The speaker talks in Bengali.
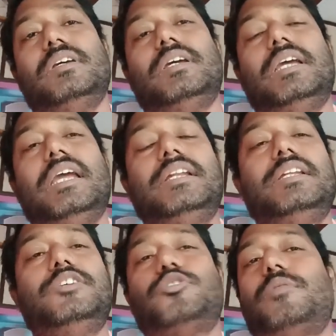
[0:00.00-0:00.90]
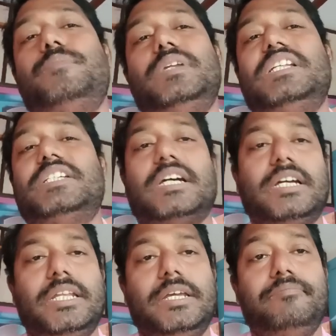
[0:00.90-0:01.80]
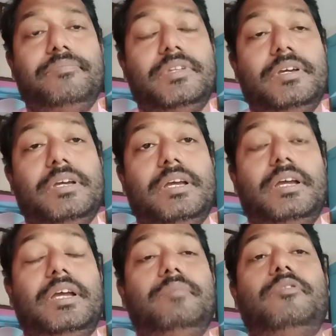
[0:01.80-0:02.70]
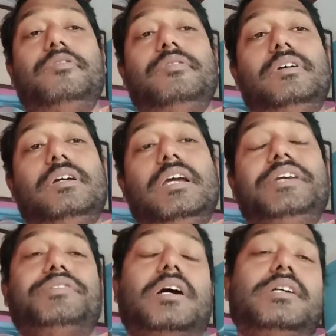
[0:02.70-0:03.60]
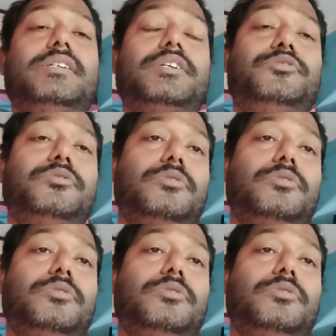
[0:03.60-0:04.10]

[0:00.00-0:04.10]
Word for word: একটি স্বপ্নের চাকরি এবং এই চাকরিটার জন্য